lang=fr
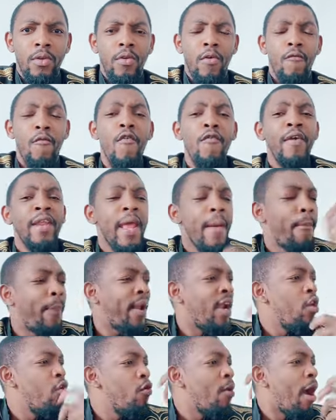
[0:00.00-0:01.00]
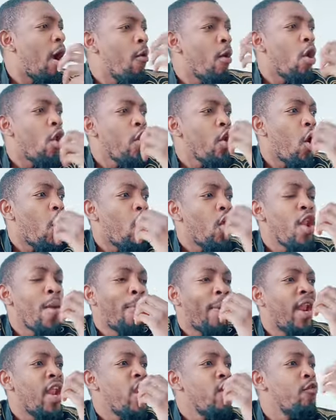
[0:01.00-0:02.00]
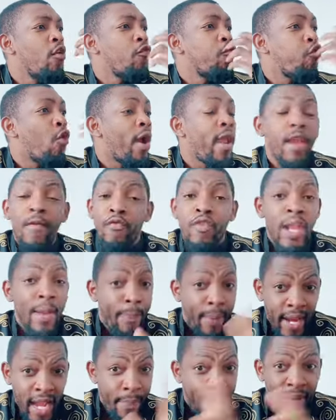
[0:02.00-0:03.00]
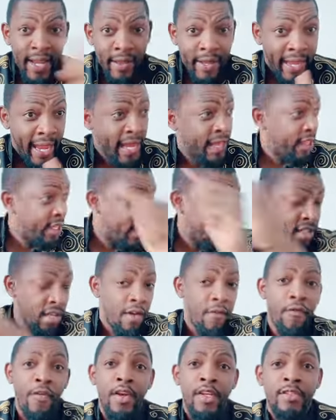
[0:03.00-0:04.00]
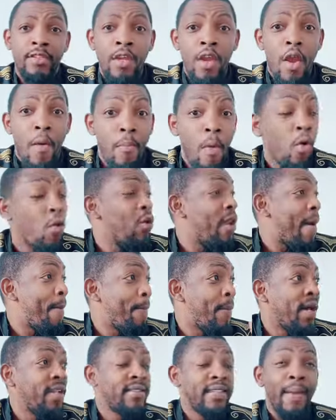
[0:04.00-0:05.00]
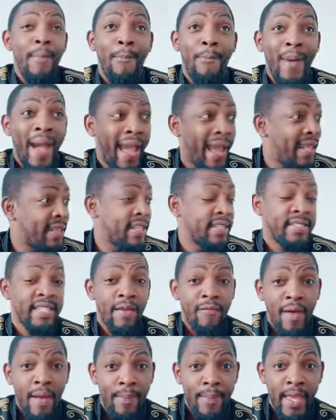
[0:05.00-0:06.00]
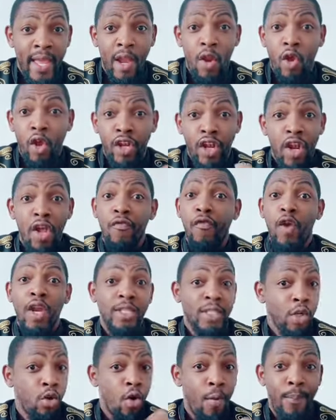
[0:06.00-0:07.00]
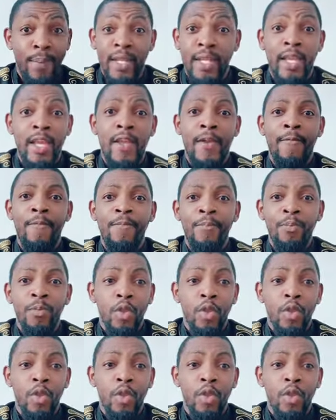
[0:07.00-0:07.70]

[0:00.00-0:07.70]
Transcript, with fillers: Vous venez parler, de parler de vos foyers, vous ne parlez pas des réalités ici en France. Beaucoup là mentent de paraître que ça va bien, alors que dans leur foyer c'est compliqué.